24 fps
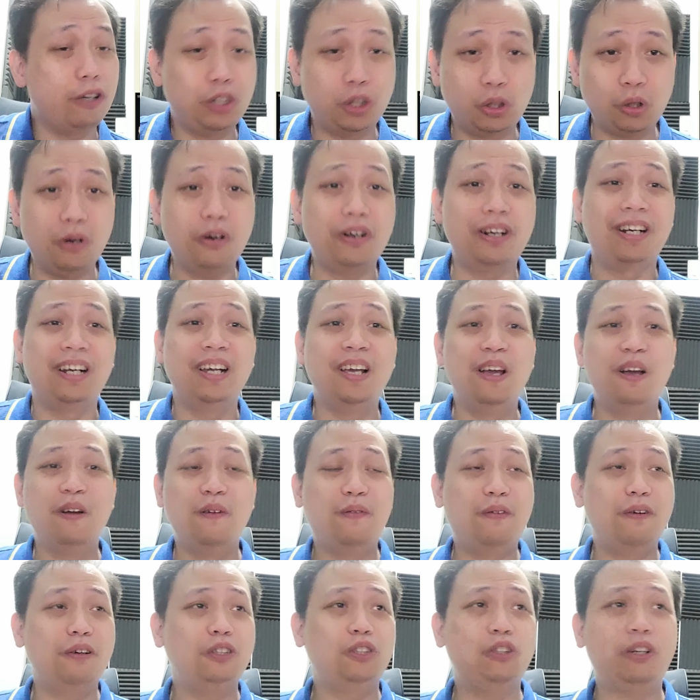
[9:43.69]
For sure,
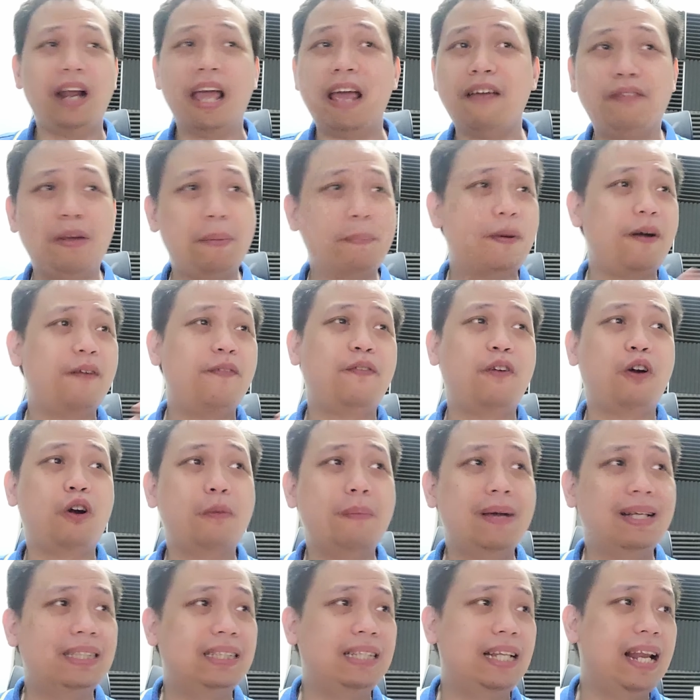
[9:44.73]
for sure every
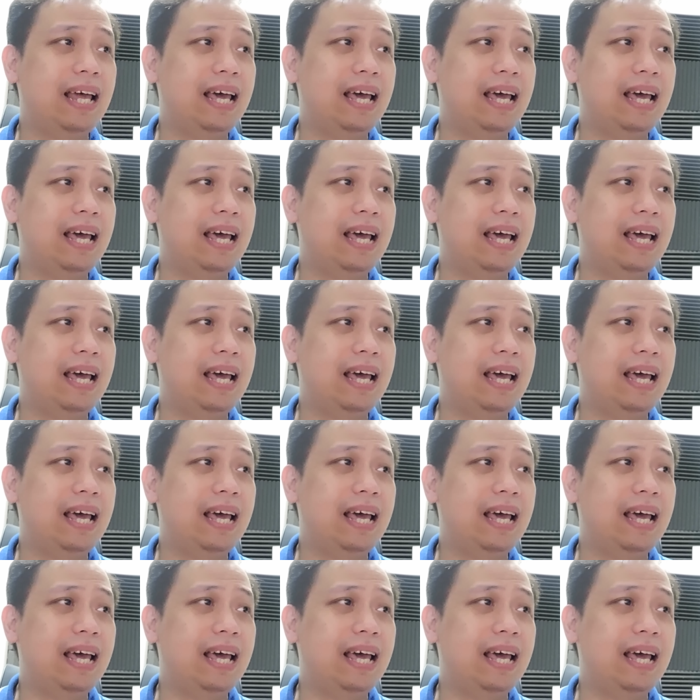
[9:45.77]
performance